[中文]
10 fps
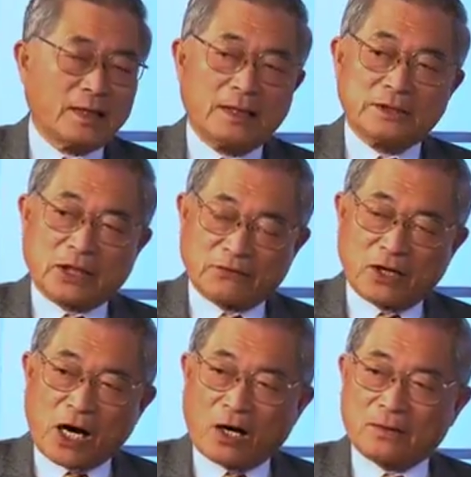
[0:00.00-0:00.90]
小峰
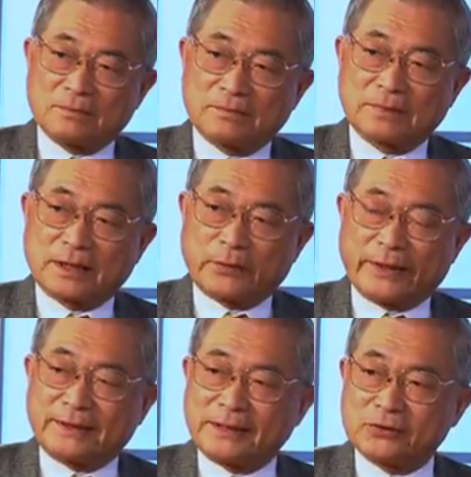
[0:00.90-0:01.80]
好，各
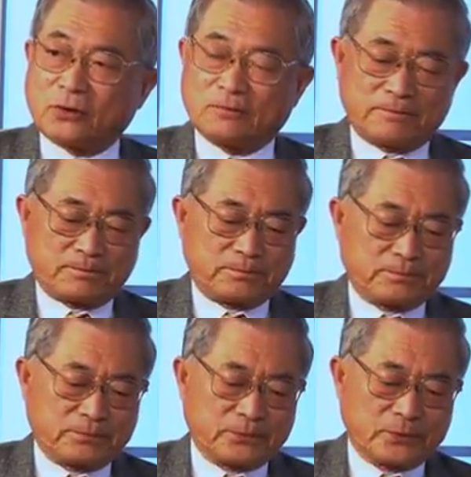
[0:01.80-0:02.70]
位听众、
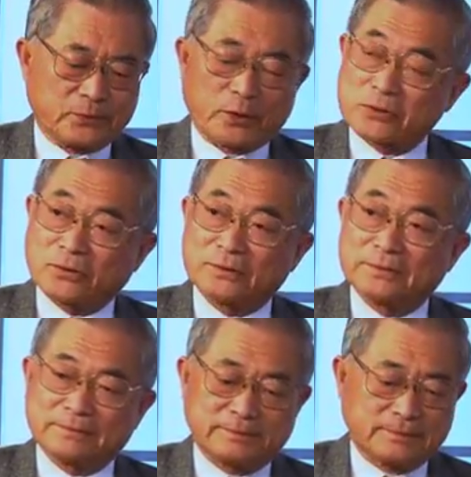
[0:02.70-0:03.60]
观众，
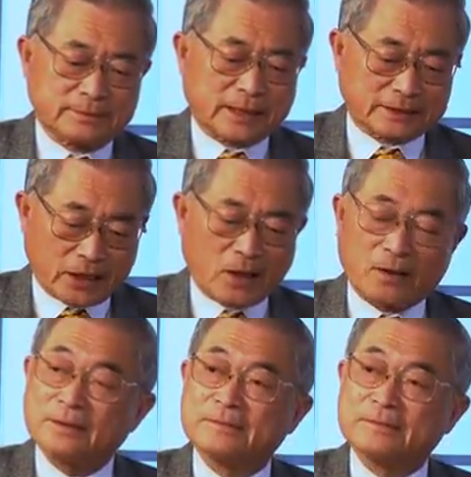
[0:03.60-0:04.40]
大家好。